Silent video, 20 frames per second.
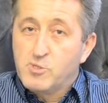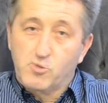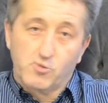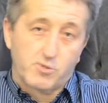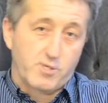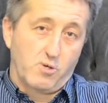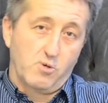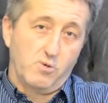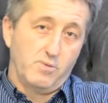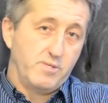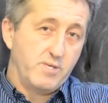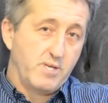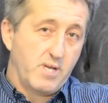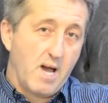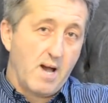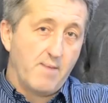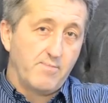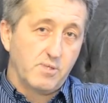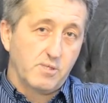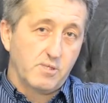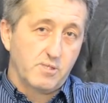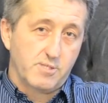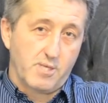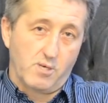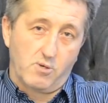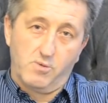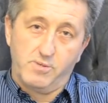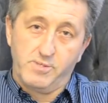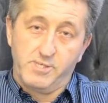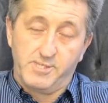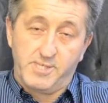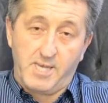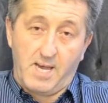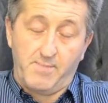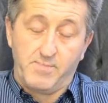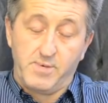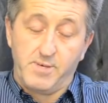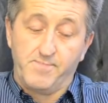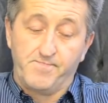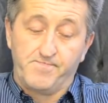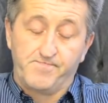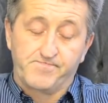są zakonnikami czy zakonnicami.